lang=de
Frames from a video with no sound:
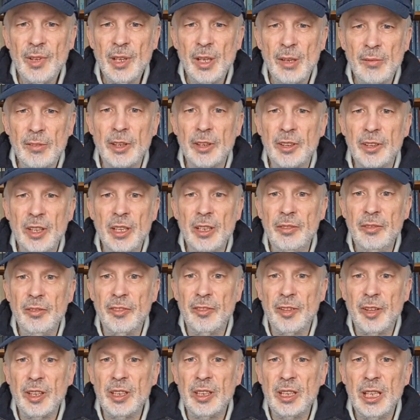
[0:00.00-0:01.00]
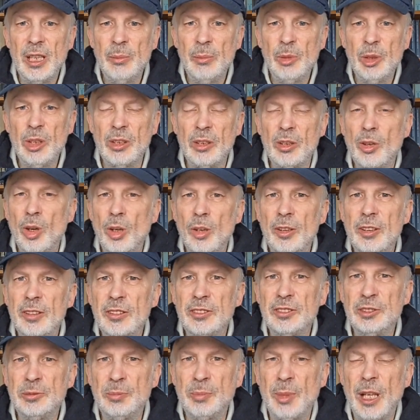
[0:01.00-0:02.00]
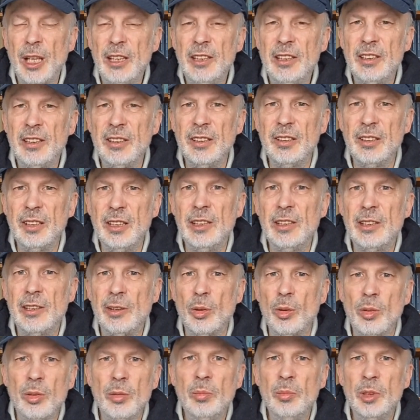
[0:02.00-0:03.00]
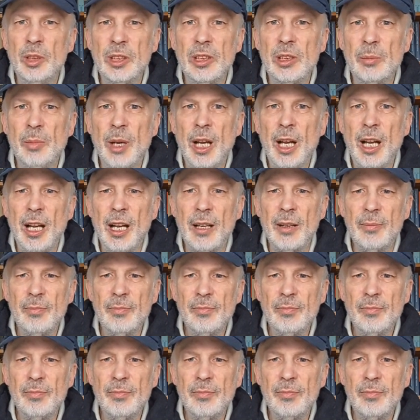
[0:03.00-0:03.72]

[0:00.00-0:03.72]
wir vernehmen Gottes Sprechen nicht unmittelbar,